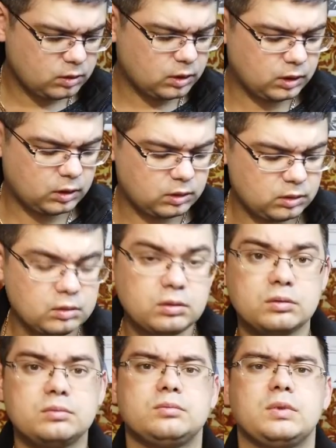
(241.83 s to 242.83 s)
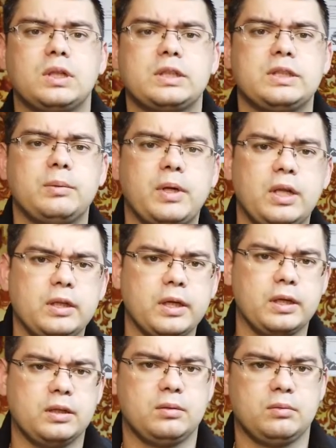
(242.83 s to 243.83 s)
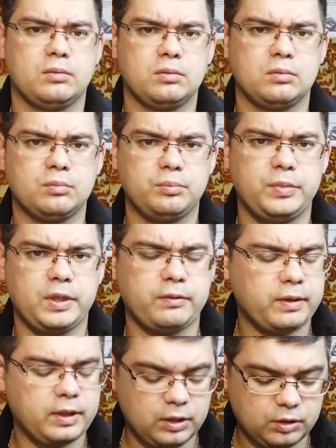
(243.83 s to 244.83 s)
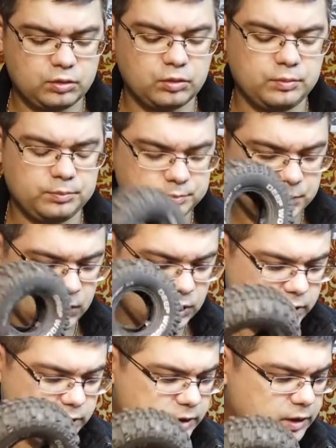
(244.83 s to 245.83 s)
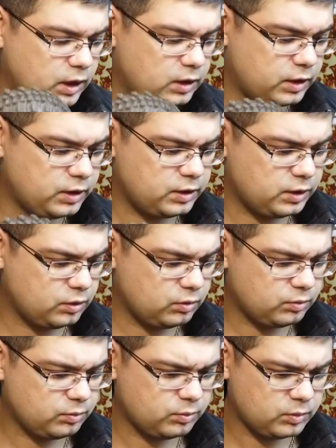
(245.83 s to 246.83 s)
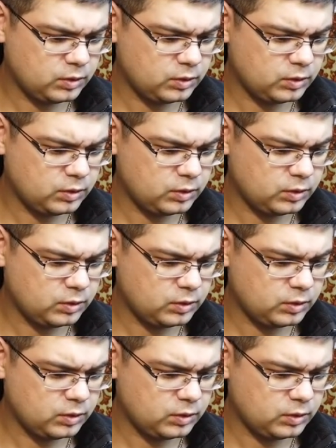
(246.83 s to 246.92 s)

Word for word: Так, разобрал я первое колесо, снял резину.